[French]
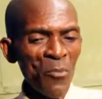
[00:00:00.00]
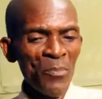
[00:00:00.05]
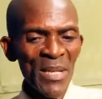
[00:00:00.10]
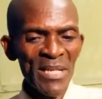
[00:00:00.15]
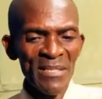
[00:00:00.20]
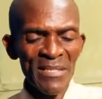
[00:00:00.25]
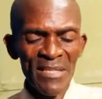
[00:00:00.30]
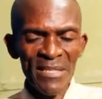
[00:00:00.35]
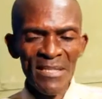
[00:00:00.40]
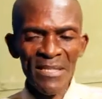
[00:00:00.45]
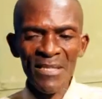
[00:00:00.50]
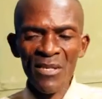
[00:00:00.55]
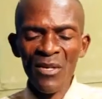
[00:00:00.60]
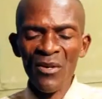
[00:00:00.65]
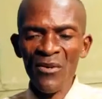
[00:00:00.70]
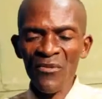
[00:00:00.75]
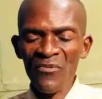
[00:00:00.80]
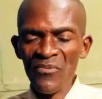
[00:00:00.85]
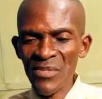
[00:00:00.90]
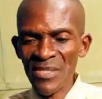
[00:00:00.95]
peux
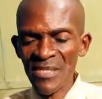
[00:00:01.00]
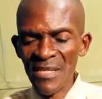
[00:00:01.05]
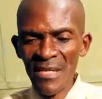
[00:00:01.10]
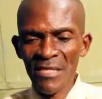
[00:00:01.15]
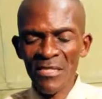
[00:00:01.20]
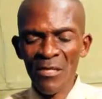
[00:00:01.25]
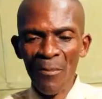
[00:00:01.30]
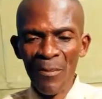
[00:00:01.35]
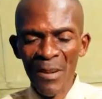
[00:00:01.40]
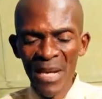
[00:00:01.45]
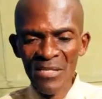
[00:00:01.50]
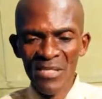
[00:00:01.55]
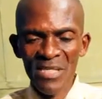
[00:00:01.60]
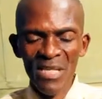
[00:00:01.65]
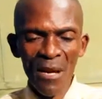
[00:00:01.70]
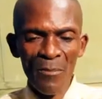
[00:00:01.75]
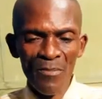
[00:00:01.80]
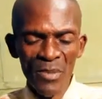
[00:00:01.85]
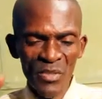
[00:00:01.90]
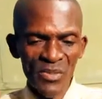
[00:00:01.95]
dire, vous êtes
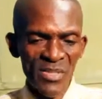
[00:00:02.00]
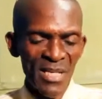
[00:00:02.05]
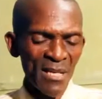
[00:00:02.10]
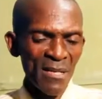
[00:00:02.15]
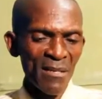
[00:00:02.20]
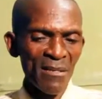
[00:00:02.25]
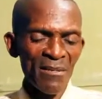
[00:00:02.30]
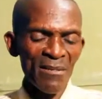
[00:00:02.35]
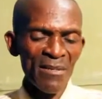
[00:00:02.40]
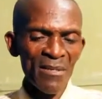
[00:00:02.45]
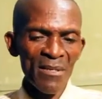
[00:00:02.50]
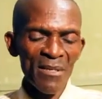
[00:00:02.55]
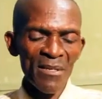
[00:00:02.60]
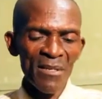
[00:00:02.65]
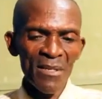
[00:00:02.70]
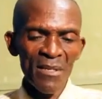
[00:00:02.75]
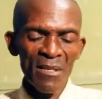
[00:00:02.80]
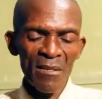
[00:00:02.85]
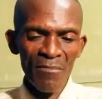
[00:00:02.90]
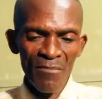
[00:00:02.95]
parti à Bruxelles.
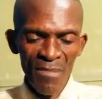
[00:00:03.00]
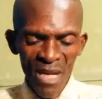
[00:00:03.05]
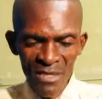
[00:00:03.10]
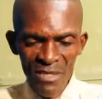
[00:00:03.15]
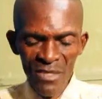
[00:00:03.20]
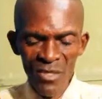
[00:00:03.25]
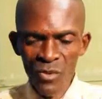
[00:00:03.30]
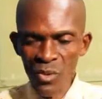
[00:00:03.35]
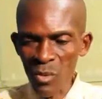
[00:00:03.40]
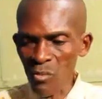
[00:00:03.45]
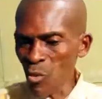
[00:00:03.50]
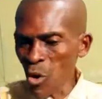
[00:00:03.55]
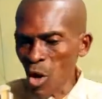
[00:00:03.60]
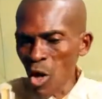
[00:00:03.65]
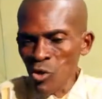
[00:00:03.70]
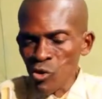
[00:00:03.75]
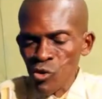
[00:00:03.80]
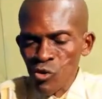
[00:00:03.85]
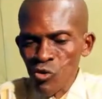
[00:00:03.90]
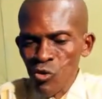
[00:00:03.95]
Malgré tout,
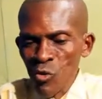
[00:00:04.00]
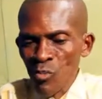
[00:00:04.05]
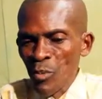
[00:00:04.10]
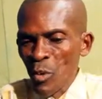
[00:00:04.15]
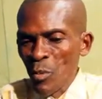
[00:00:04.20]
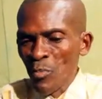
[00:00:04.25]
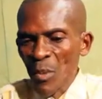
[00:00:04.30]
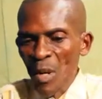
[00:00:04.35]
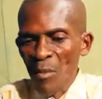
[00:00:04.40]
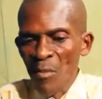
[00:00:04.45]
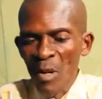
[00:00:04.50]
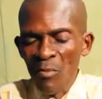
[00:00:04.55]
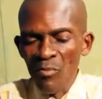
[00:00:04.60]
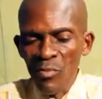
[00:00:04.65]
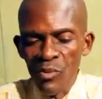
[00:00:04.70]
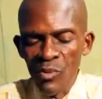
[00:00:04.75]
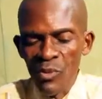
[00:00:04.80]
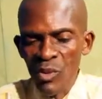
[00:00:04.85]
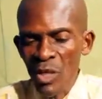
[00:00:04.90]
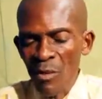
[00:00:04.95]
moi, je ne peux pas
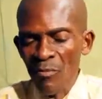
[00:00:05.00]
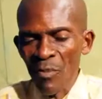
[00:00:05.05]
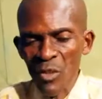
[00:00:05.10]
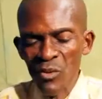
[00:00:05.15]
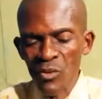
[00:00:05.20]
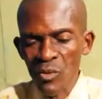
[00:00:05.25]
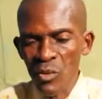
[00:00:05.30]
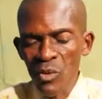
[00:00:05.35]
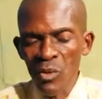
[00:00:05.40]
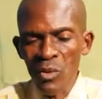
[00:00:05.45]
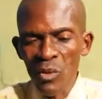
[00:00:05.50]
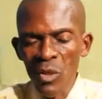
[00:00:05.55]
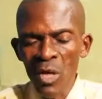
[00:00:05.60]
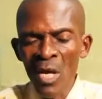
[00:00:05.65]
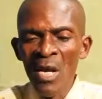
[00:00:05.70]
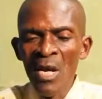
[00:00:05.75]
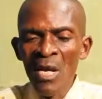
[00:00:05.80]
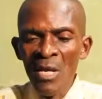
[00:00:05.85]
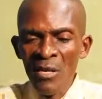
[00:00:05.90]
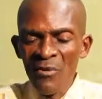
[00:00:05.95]
m'embrouiller parce que,
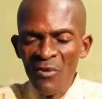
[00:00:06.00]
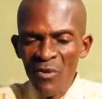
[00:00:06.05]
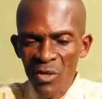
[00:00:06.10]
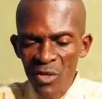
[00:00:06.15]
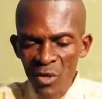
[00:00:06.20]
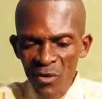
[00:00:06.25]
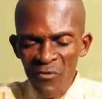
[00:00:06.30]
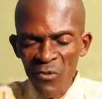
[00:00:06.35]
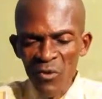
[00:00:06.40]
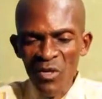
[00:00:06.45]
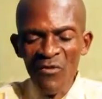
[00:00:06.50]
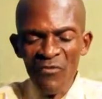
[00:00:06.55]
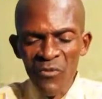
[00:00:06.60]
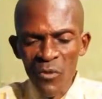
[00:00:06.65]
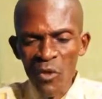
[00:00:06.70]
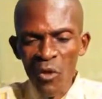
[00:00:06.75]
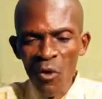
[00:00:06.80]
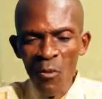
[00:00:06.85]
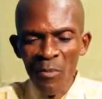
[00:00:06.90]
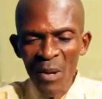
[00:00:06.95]
que vous le
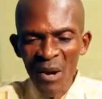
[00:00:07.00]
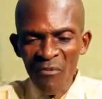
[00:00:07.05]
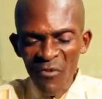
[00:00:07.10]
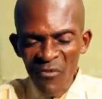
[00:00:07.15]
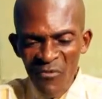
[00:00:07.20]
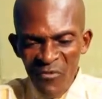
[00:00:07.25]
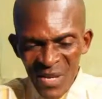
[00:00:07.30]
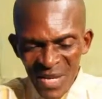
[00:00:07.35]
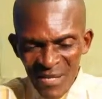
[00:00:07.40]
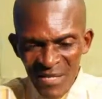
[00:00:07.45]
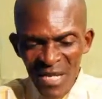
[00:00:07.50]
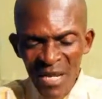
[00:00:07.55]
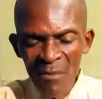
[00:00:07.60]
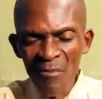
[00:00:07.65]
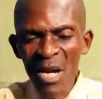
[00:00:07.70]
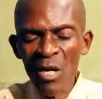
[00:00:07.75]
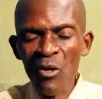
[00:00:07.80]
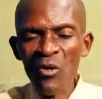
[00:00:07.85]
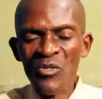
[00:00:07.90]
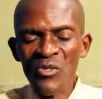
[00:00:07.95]
voulez ou pas, vous viendrez
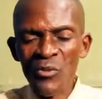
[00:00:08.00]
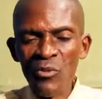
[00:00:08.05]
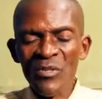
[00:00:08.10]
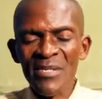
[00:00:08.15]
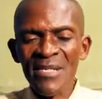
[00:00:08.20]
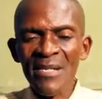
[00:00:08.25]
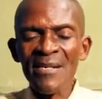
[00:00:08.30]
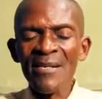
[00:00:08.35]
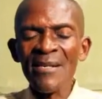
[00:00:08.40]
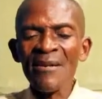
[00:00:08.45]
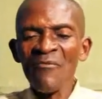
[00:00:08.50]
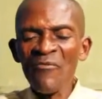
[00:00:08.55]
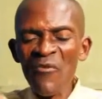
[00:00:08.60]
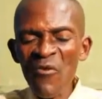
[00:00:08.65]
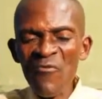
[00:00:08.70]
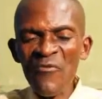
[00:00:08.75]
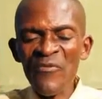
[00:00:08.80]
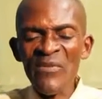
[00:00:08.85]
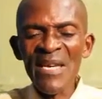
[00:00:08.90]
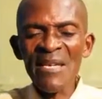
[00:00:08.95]
me consulter.
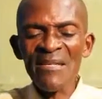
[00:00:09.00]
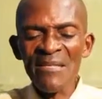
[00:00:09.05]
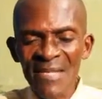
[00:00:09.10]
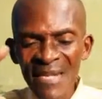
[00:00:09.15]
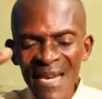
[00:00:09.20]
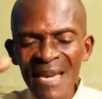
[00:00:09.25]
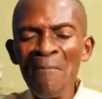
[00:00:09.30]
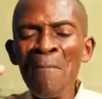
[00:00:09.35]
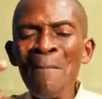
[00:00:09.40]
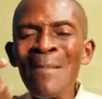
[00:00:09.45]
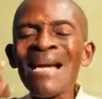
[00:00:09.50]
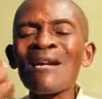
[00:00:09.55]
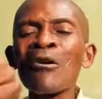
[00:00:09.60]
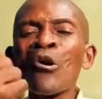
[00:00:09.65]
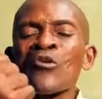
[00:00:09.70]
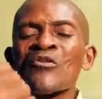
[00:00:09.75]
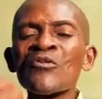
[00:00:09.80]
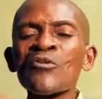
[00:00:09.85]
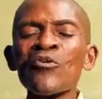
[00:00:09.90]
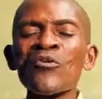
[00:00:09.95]
Vous viendrez me
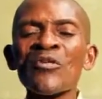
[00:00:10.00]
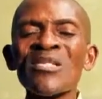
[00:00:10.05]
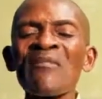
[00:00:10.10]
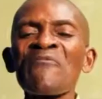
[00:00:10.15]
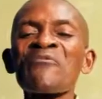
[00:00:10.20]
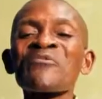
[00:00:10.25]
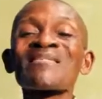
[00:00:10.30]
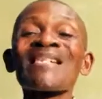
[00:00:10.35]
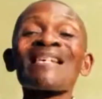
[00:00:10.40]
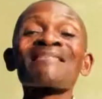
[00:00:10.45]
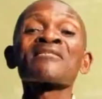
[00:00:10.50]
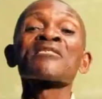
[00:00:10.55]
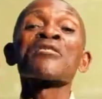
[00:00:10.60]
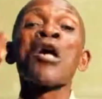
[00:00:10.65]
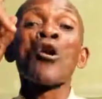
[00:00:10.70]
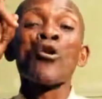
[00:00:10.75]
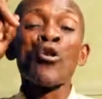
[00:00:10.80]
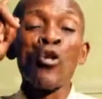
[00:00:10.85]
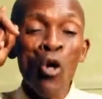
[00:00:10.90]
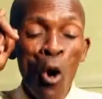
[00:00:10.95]
consulter. Vous êtes
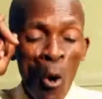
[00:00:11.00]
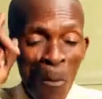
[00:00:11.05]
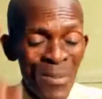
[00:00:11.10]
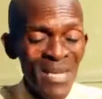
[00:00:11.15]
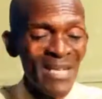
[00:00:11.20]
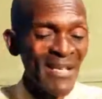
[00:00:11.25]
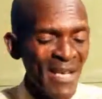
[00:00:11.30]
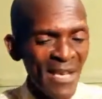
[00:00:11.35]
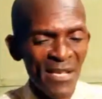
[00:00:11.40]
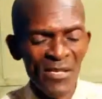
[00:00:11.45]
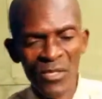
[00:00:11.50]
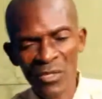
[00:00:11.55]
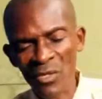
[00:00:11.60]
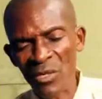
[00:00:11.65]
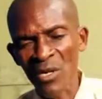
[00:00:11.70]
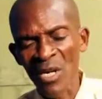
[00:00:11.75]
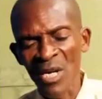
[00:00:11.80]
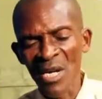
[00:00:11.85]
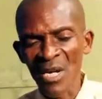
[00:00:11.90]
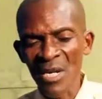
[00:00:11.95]
dans l'obligation.